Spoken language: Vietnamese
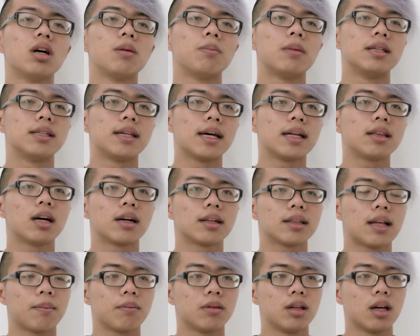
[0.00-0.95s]
Mình sẽ thực
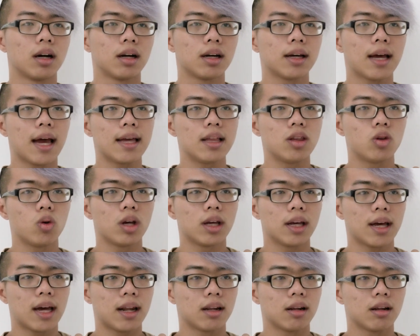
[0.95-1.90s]
tập những cái
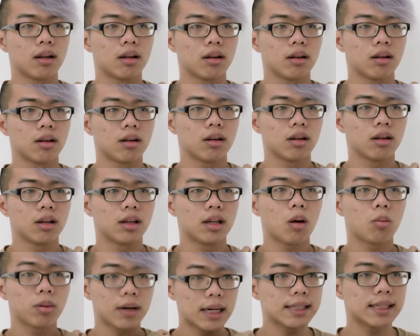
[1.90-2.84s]
chuyên ngành
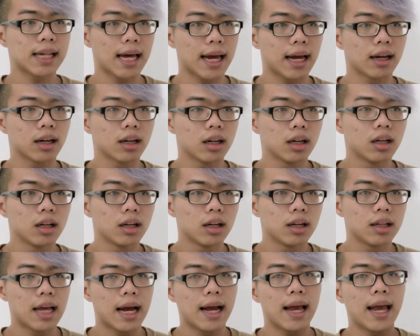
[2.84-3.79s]
trong khách sạn,
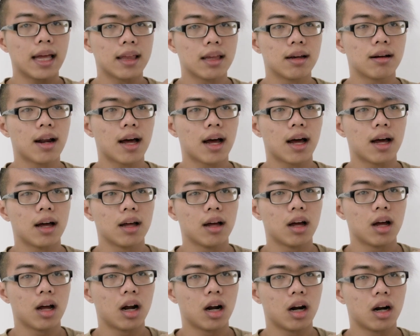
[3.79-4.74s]
chẳng hạn như là
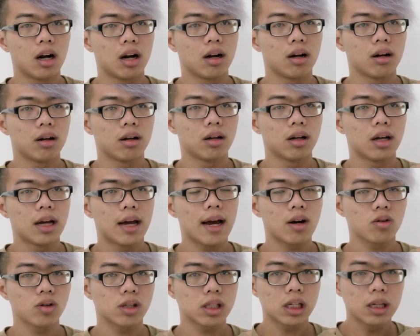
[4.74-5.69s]

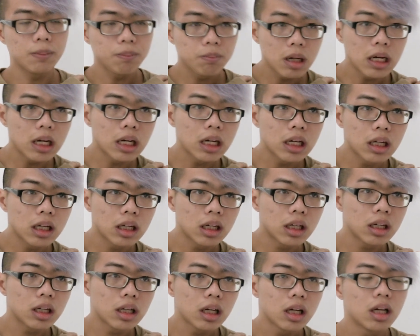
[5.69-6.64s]

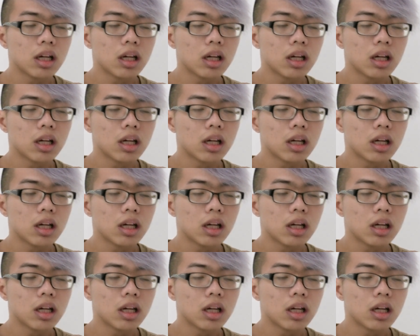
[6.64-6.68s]
housekeeping,